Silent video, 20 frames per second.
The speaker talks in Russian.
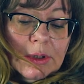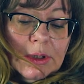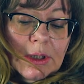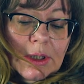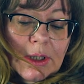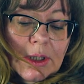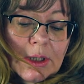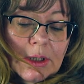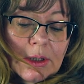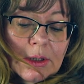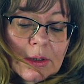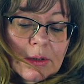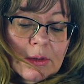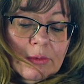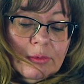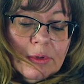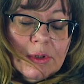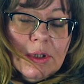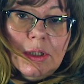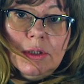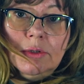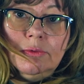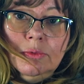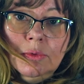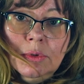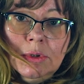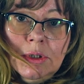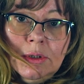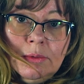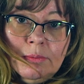или
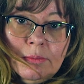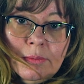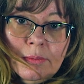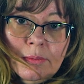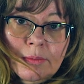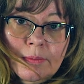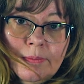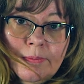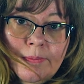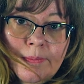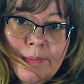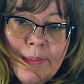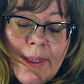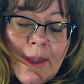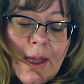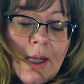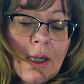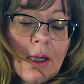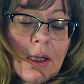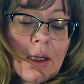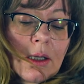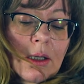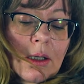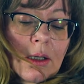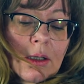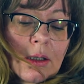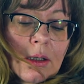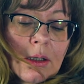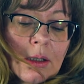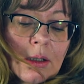водоотводом,
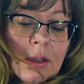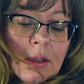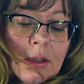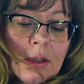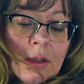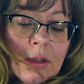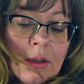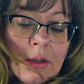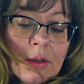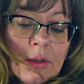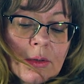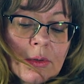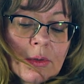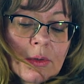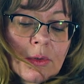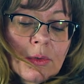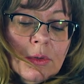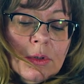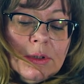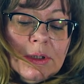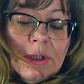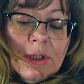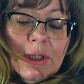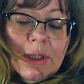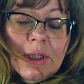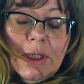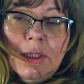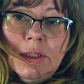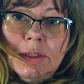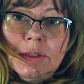а, но так
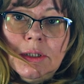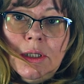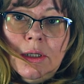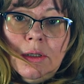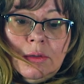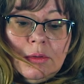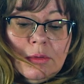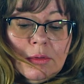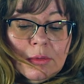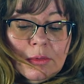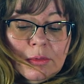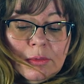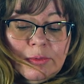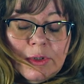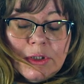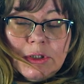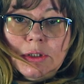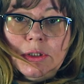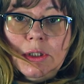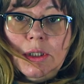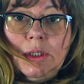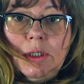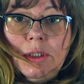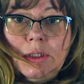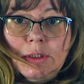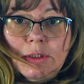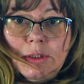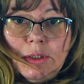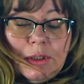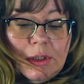как я не знаю вашей
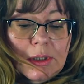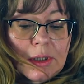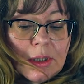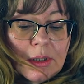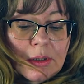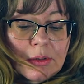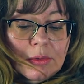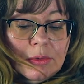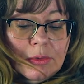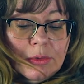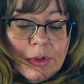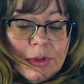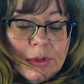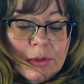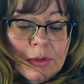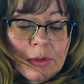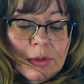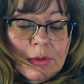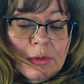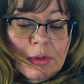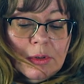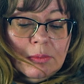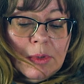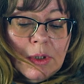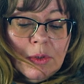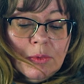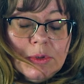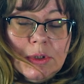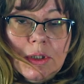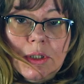локации, я точно не
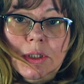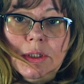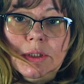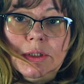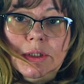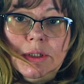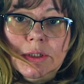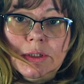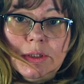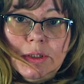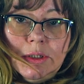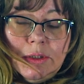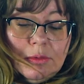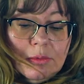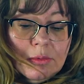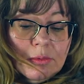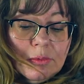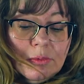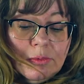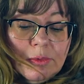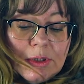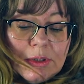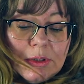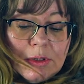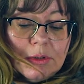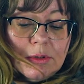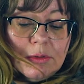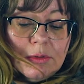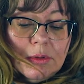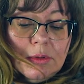могу сказать, если у
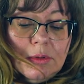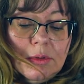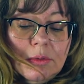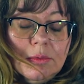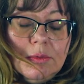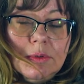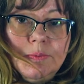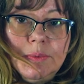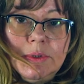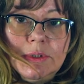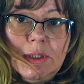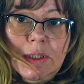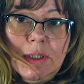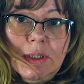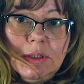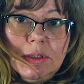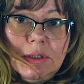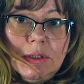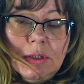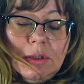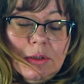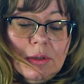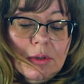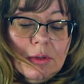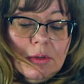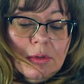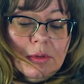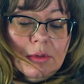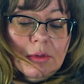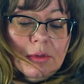вас специалисты,
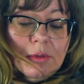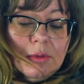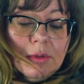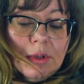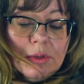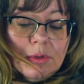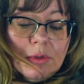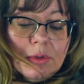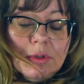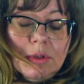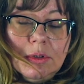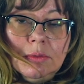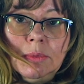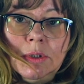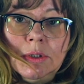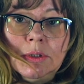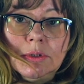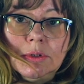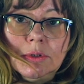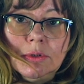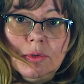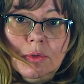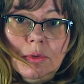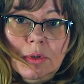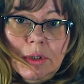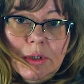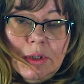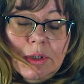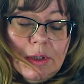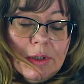э, которые занимаются
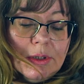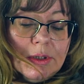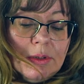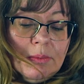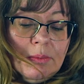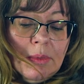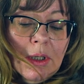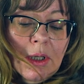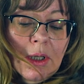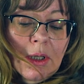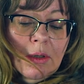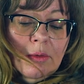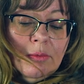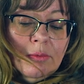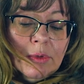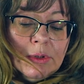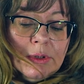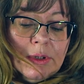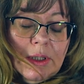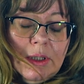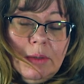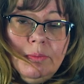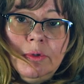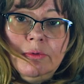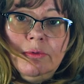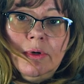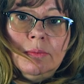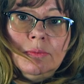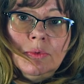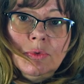только этим. Вот. Либо
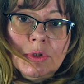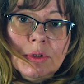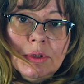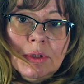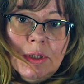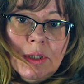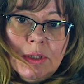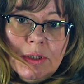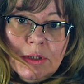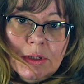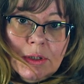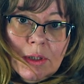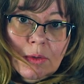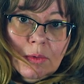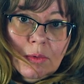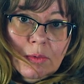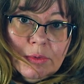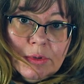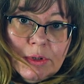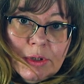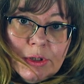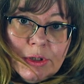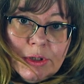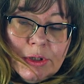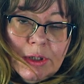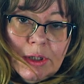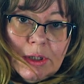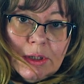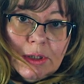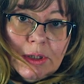вам нужно найти какого-то
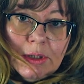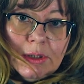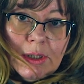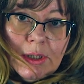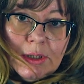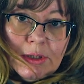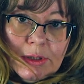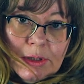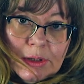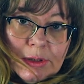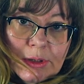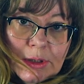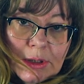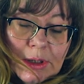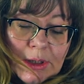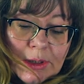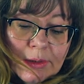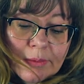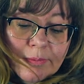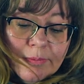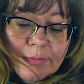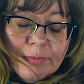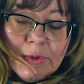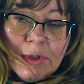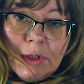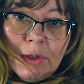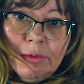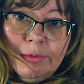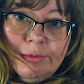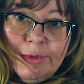инженера-гидротехника,
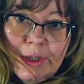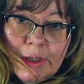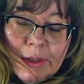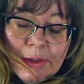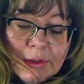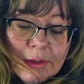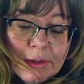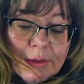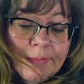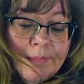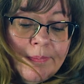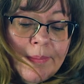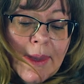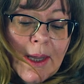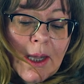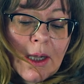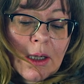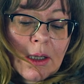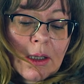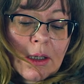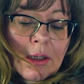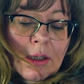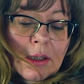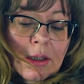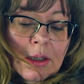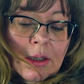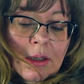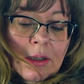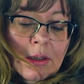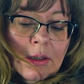второй вариант.
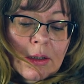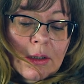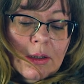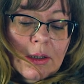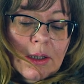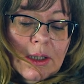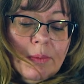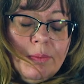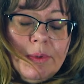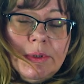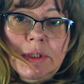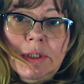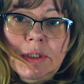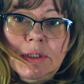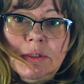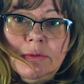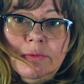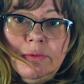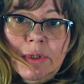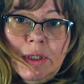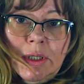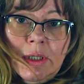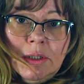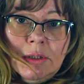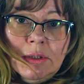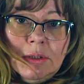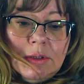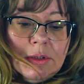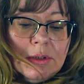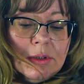А, либо третий
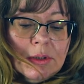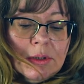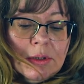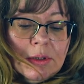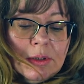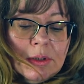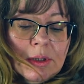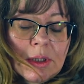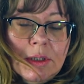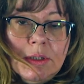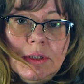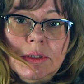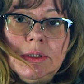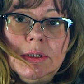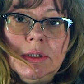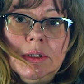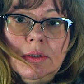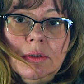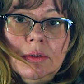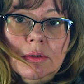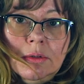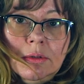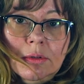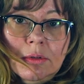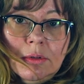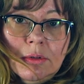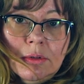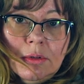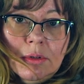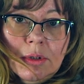вариант э, – найти э,
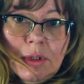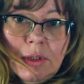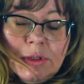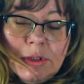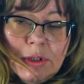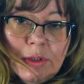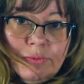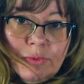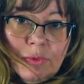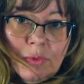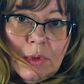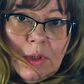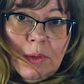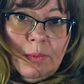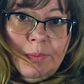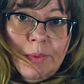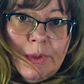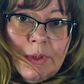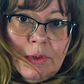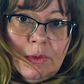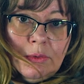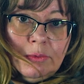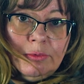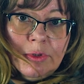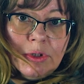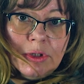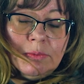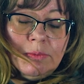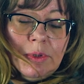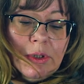ландшафтную компанию в
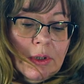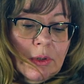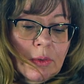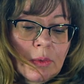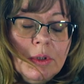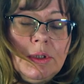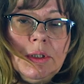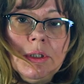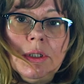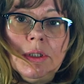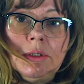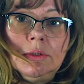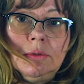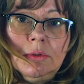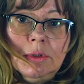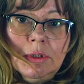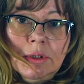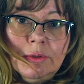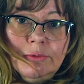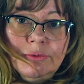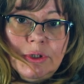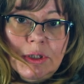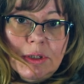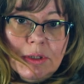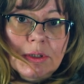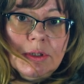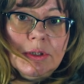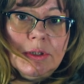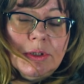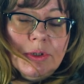вашем регионе, которая, в
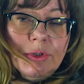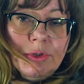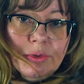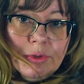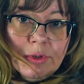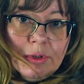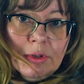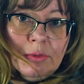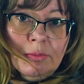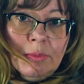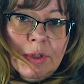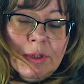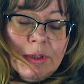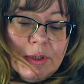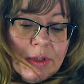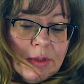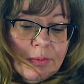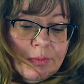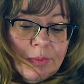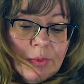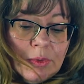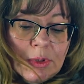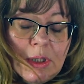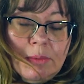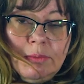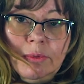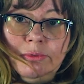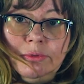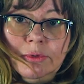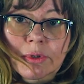частности, еще занимается
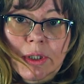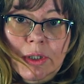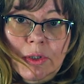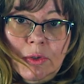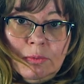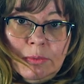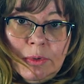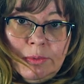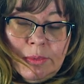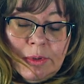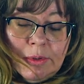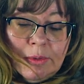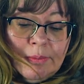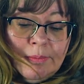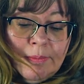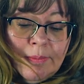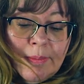прудами и водоемами.